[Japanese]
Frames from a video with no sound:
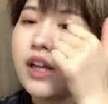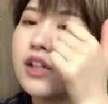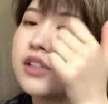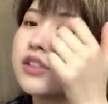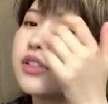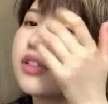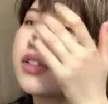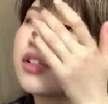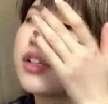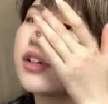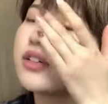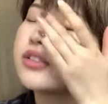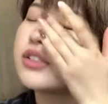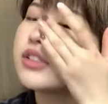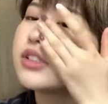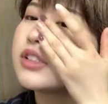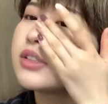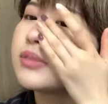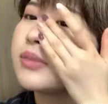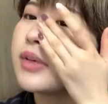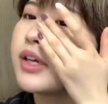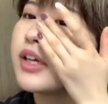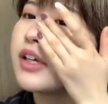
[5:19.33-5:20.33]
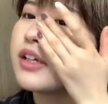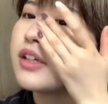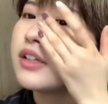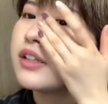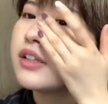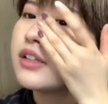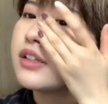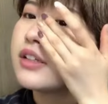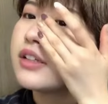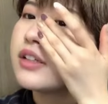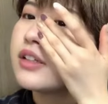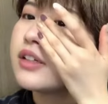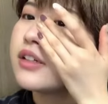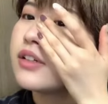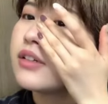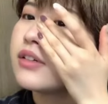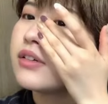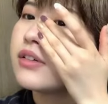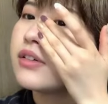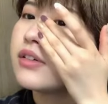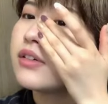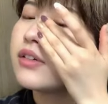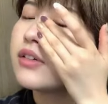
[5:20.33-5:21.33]
そうだ、おすすめ
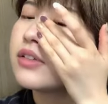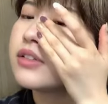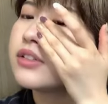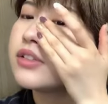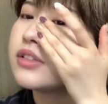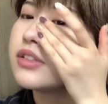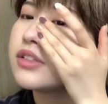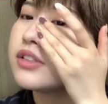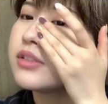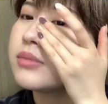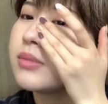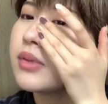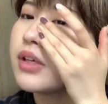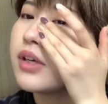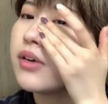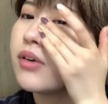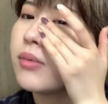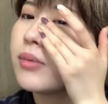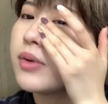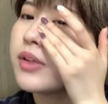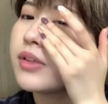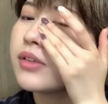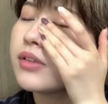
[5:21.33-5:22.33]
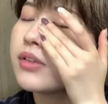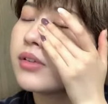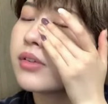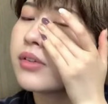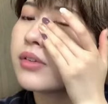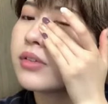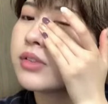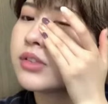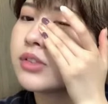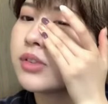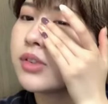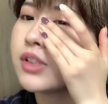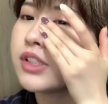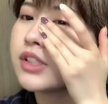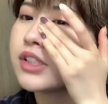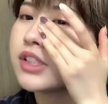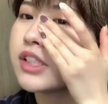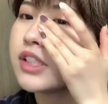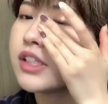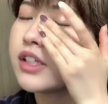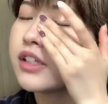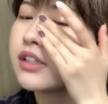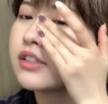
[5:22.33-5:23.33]
おすすめコメントをお正月
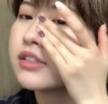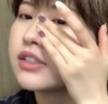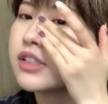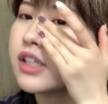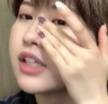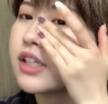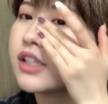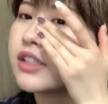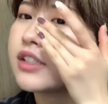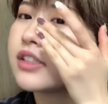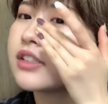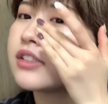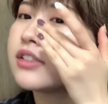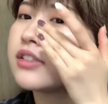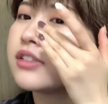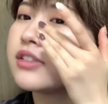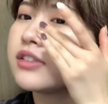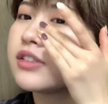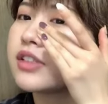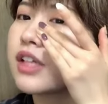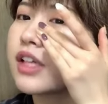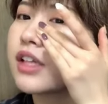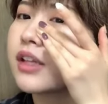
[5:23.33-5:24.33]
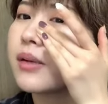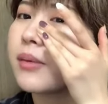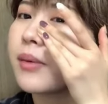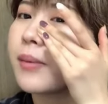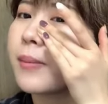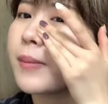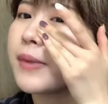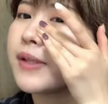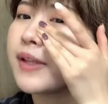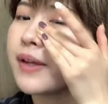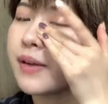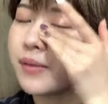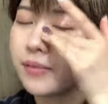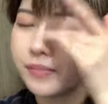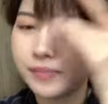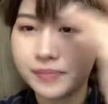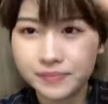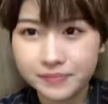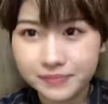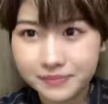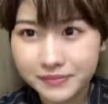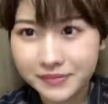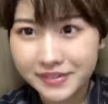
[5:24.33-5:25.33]
企画チャレンジずっとつけたまんまだ。
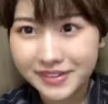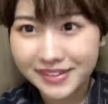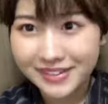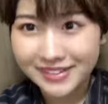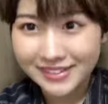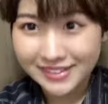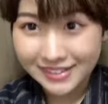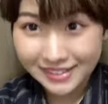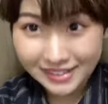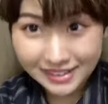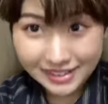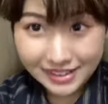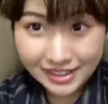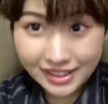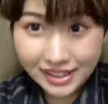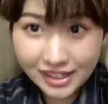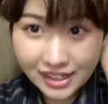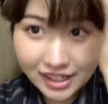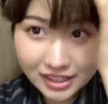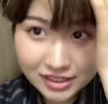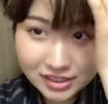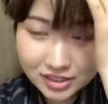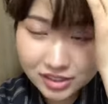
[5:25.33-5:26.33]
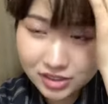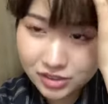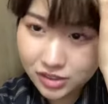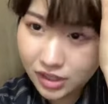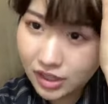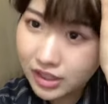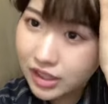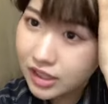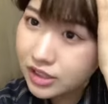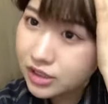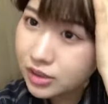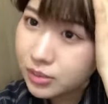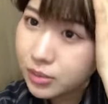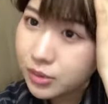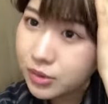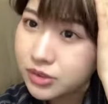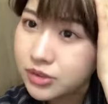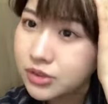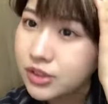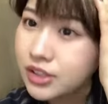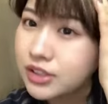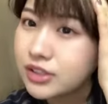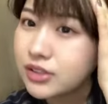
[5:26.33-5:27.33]
外しとかないともうお
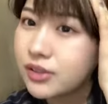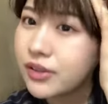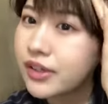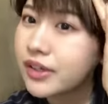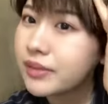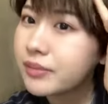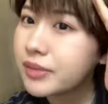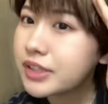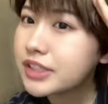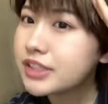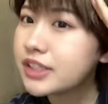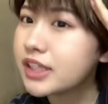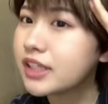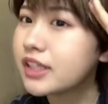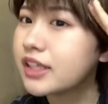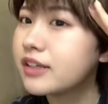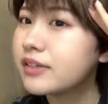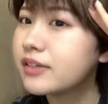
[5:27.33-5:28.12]
正月終わりましたね。